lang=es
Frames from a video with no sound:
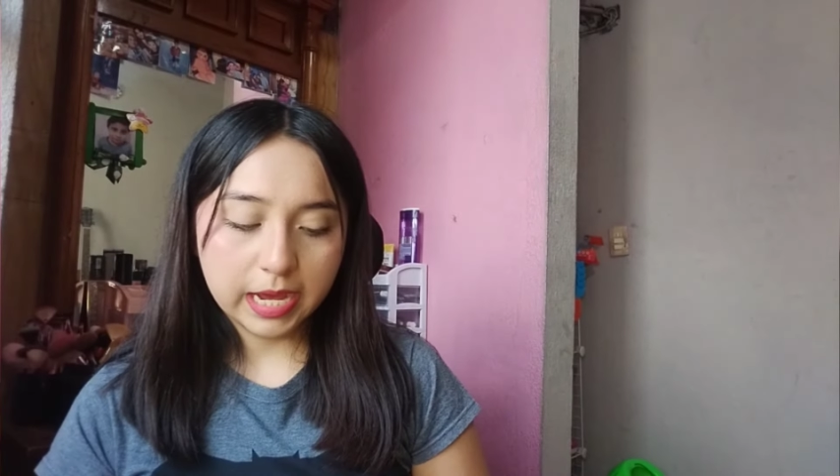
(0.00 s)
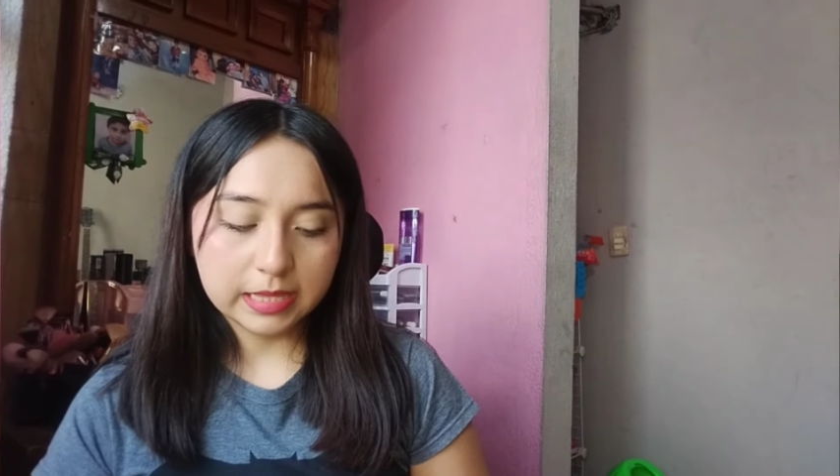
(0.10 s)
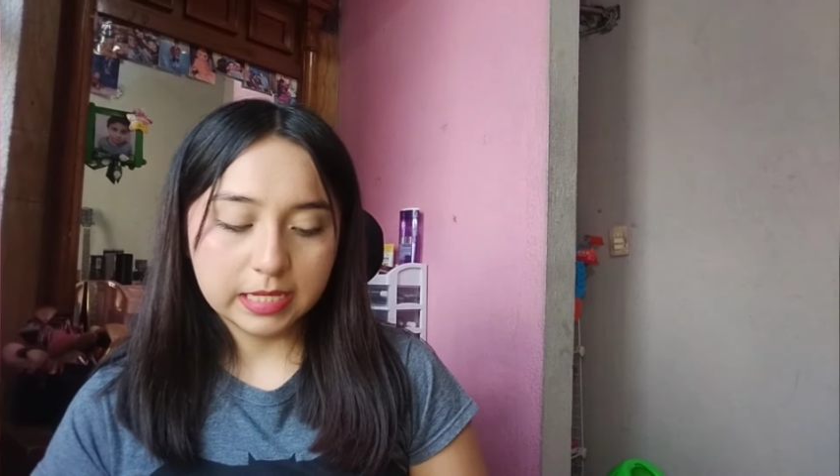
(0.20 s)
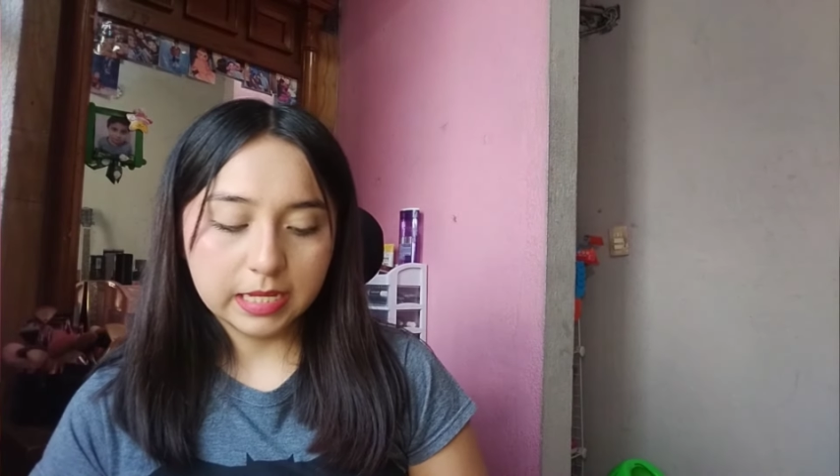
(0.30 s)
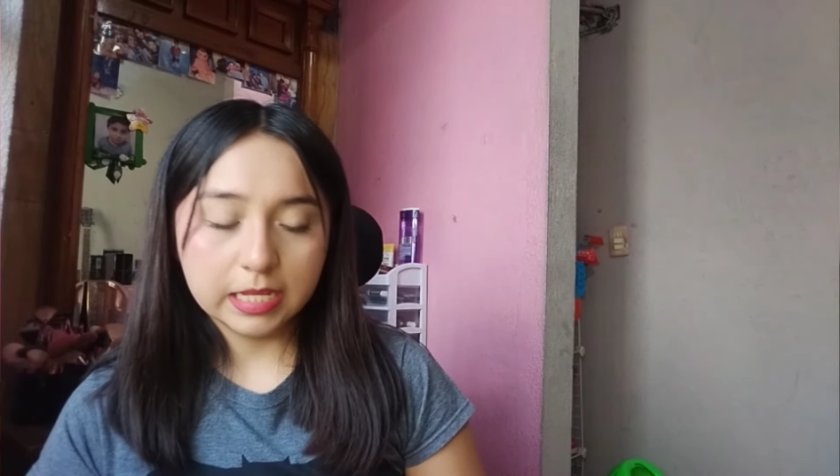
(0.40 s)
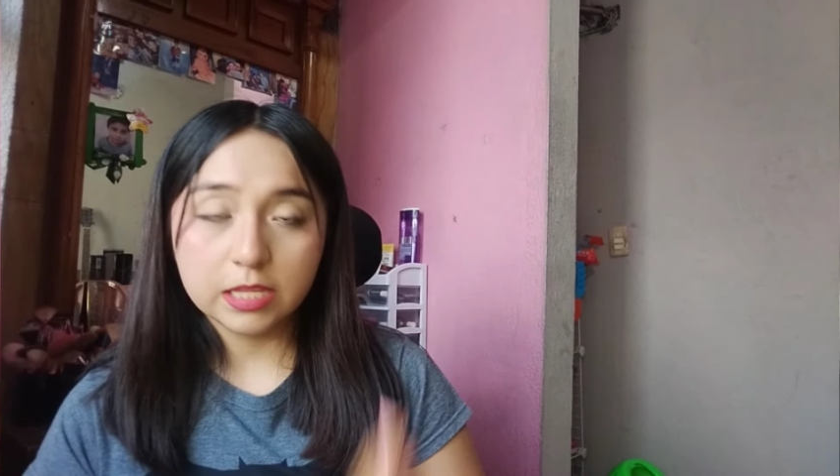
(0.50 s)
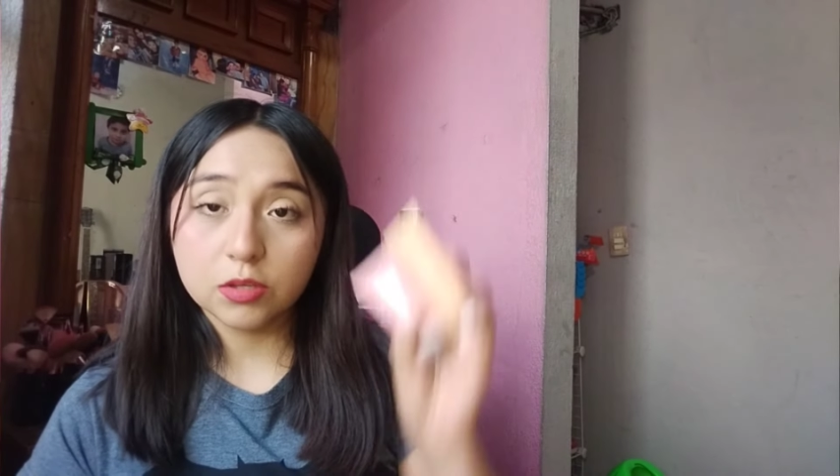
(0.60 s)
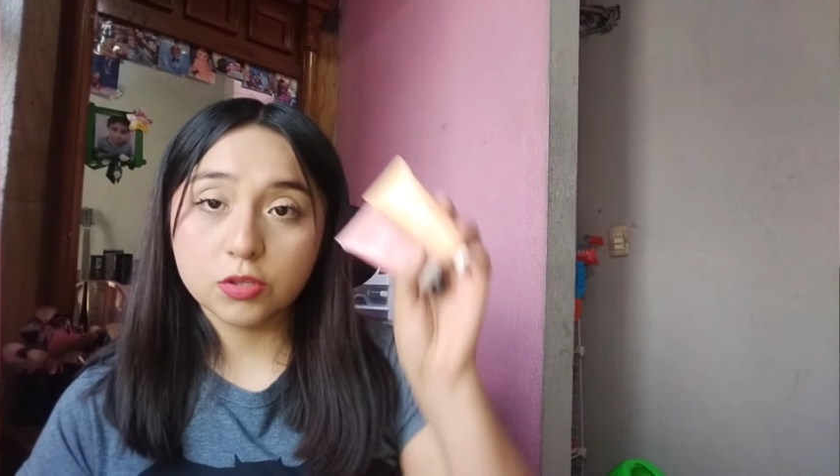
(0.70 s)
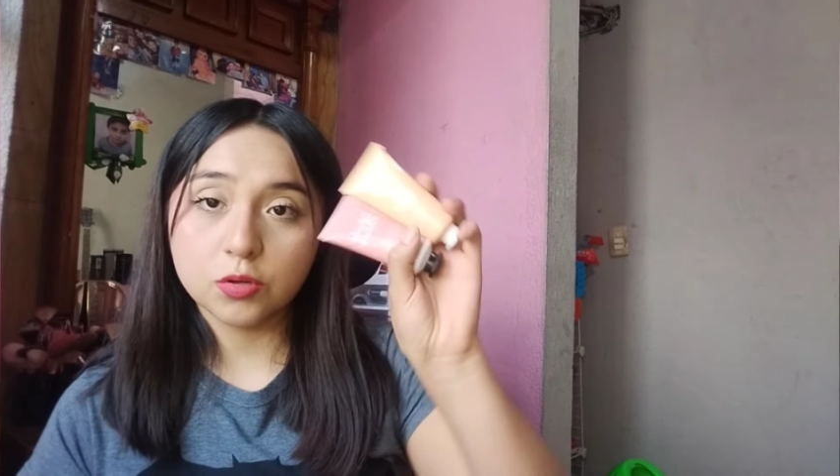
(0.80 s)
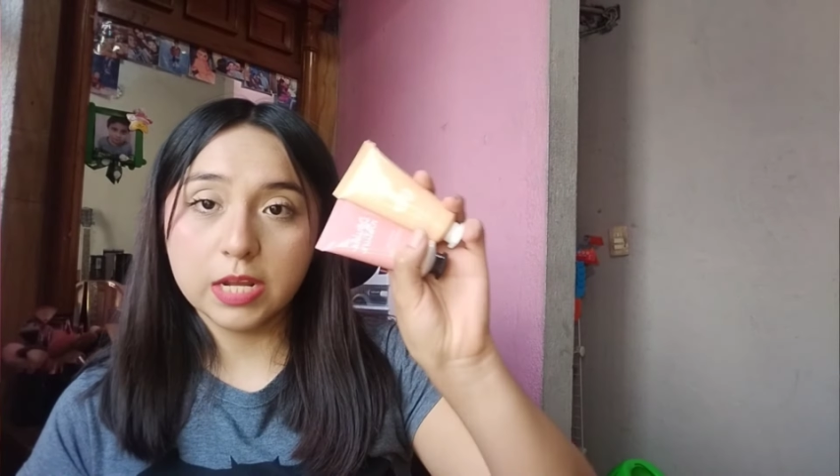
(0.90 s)

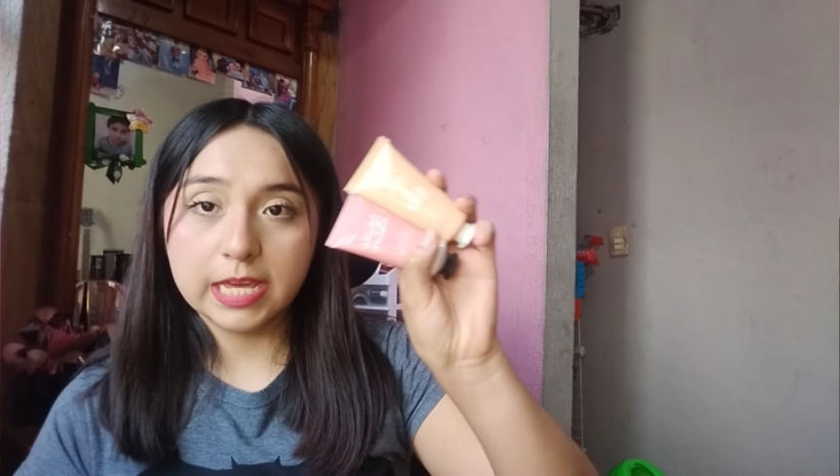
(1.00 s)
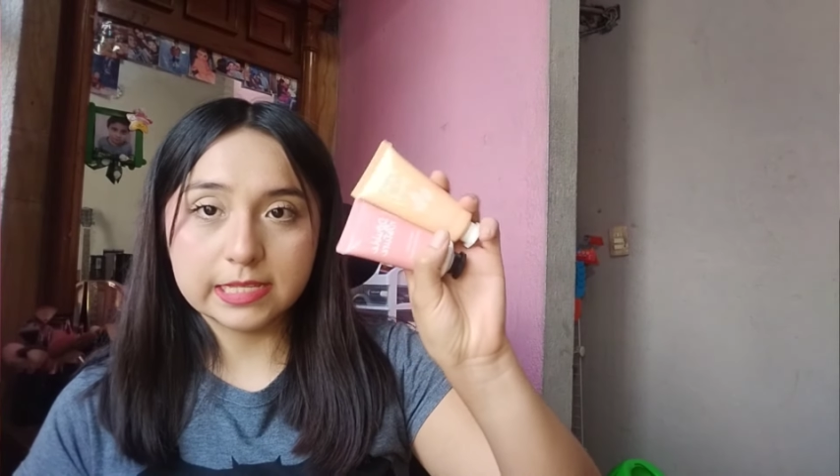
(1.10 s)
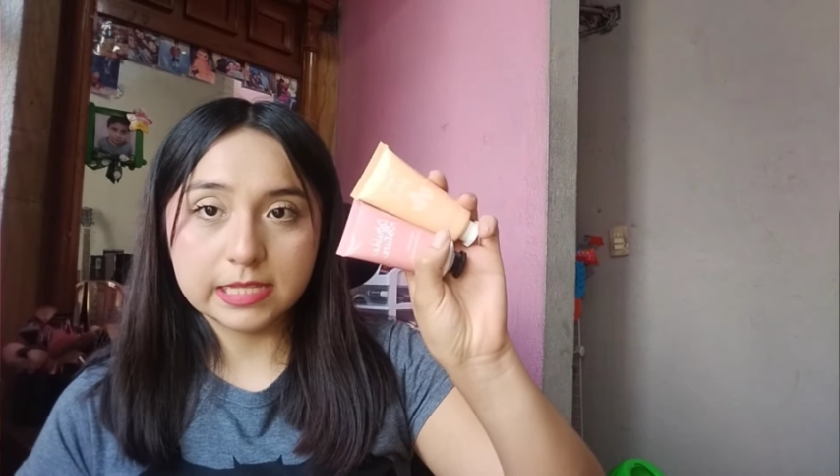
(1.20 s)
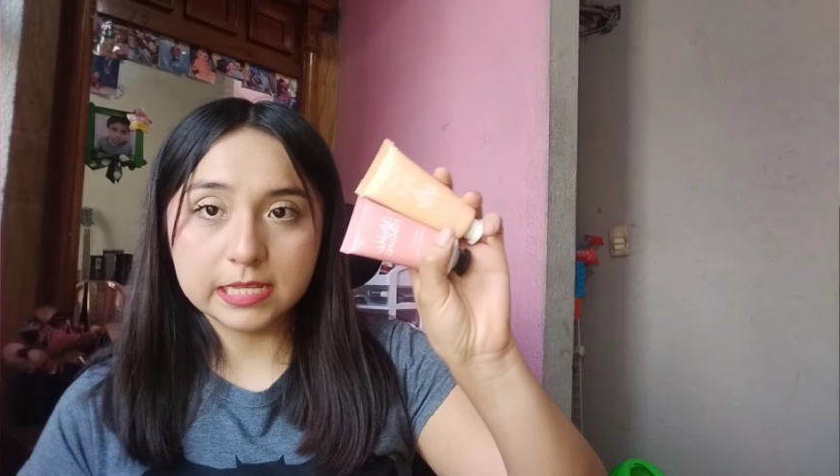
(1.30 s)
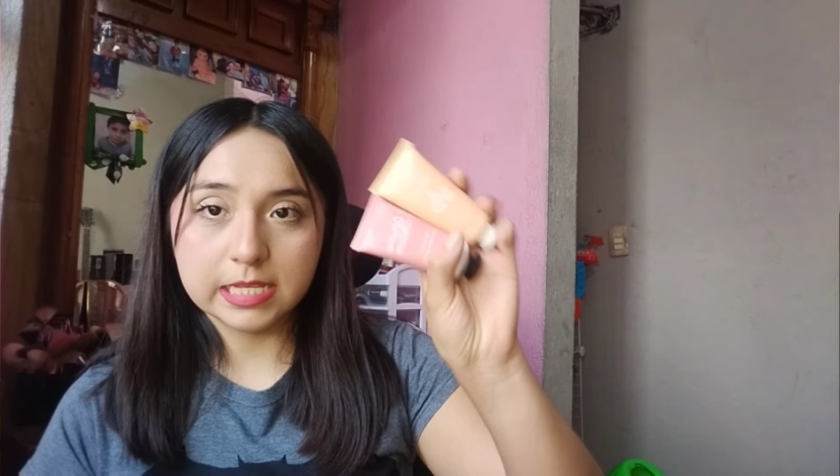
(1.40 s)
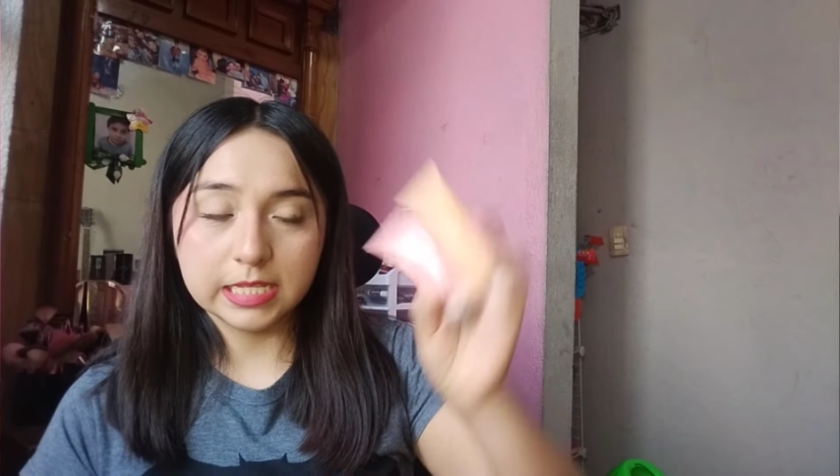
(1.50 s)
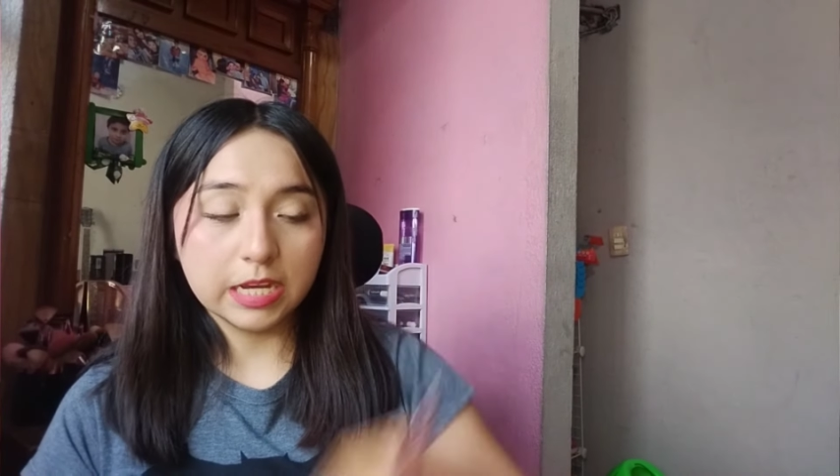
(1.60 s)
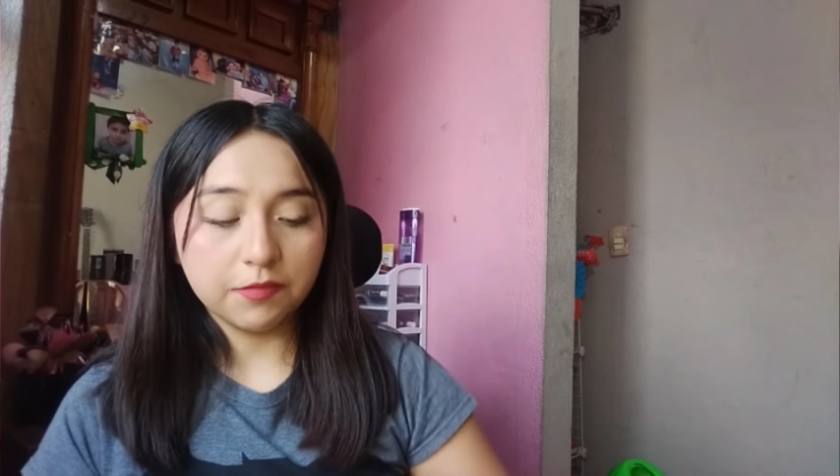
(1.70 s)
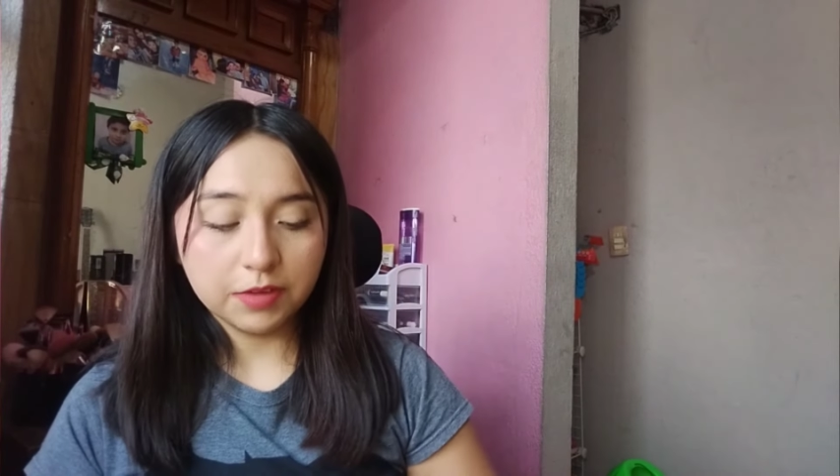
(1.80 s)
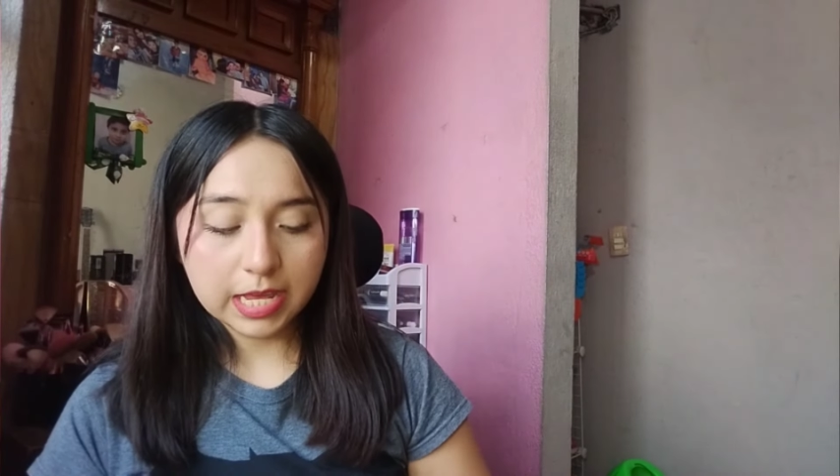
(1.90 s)
adquiriendo son estas de
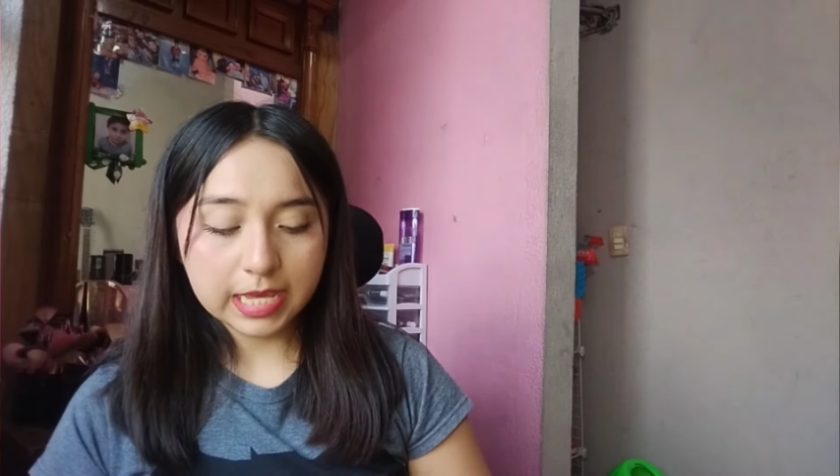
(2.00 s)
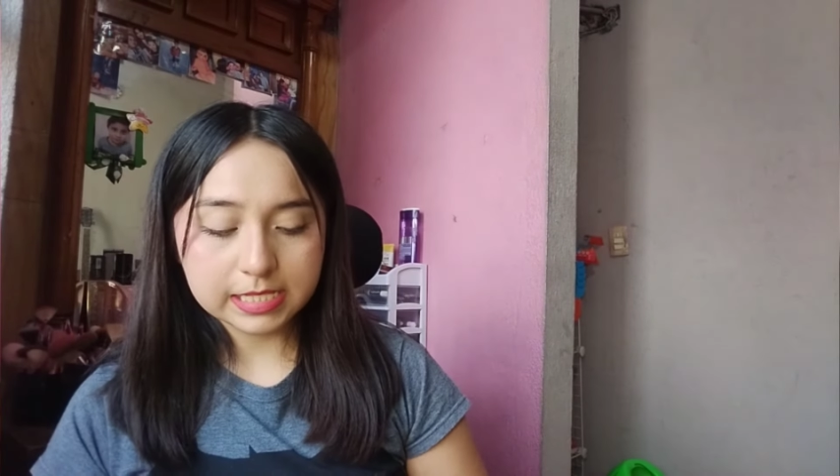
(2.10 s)
Jafra,